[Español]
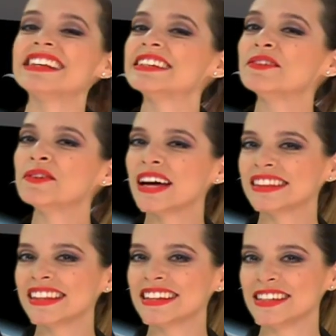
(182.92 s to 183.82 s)

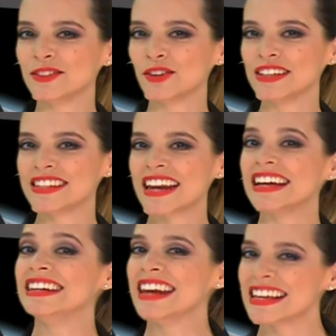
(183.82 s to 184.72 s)
Asegúrate de
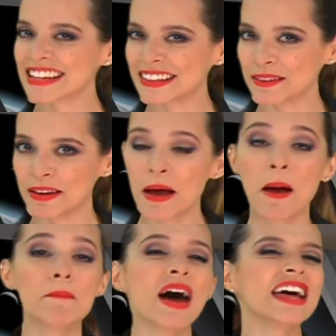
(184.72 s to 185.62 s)
sintonizar NASA
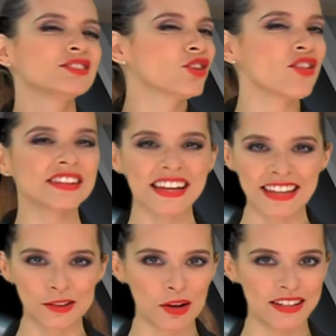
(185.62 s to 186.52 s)
TV para todas
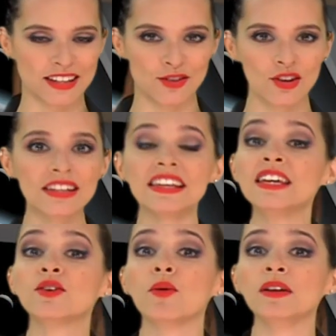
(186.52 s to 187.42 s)
las
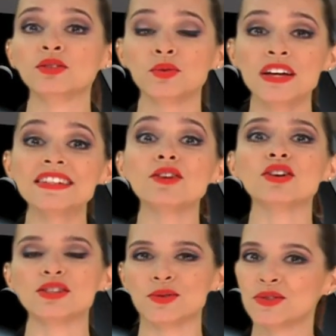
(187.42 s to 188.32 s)
actualizaciones y coberturas
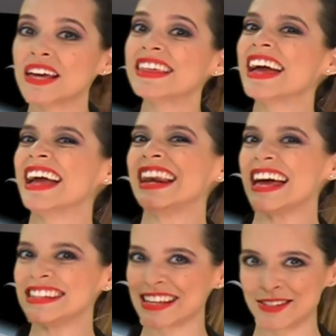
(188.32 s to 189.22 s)
de lo que sucede
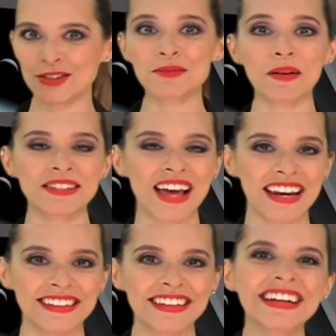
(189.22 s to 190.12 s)
en la estación
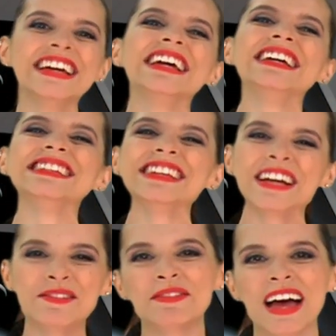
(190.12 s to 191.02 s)
espacial. Y
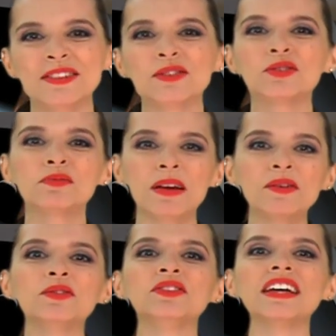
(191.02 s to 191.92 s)
sigue enviando tus
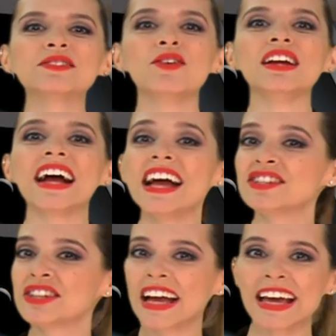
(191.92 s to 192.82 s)
preguntas con el
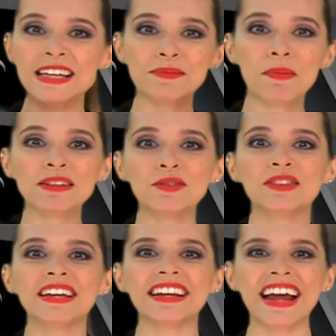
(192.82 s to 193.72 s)
hashtag
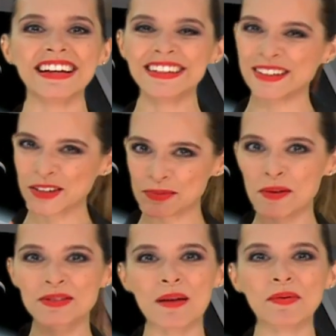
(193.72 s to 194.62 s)
Espacio a Tierra.
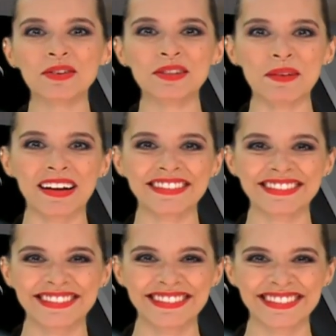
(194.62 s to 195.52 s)
Nos vemos la
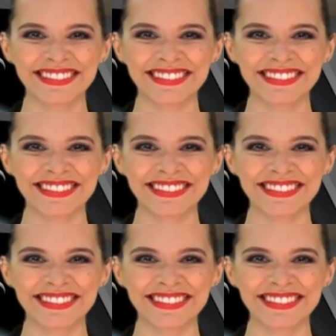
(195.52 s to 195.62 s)
próxima.